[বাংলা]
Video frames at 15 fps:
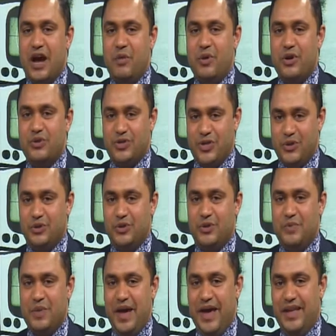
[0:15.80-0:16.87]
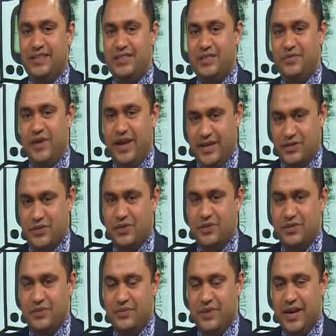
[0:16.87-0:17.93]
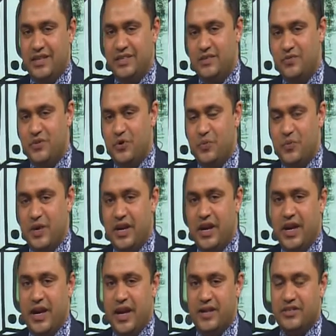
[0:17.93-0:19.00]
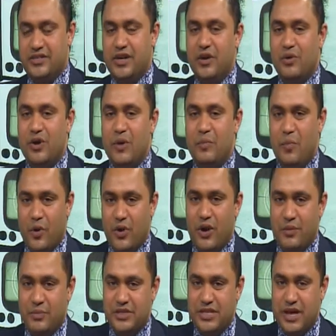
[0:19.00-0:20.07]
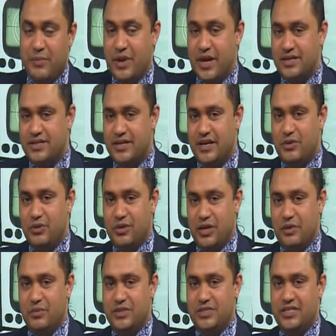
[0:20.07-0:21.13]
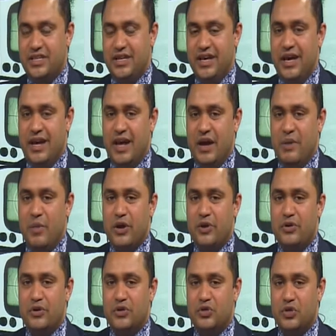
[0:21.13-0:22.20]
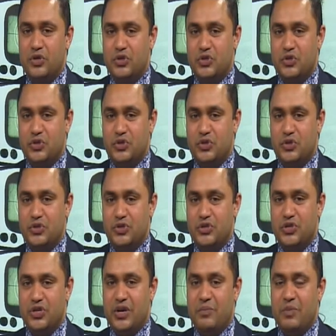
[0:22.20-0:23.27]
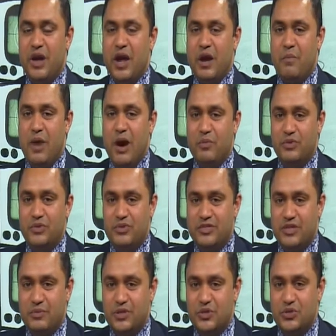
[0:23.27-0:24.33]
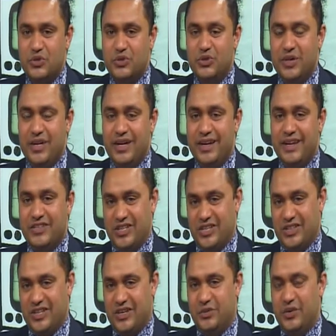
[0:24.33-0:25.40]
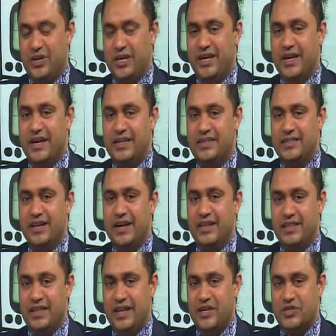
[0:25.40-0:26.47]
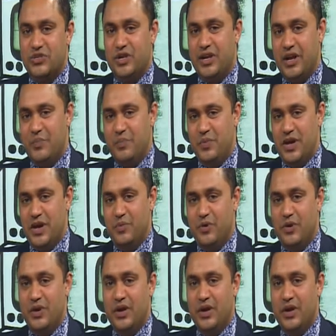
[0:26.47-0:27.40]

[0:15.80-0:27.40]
আবারও স্বাগতম এনটিভি এক্সক্লুসিভে এনটিভি ইউরোপের একটা রেগুলার প্রোগ্রামে আমরা আজকে কথা বলছি মাননীয় সংসদ সদস্য জেনাব মাহমুদুজ্জামান চৌধুরী সাথে উনি সিলেট তিন আসনের এমপি এবং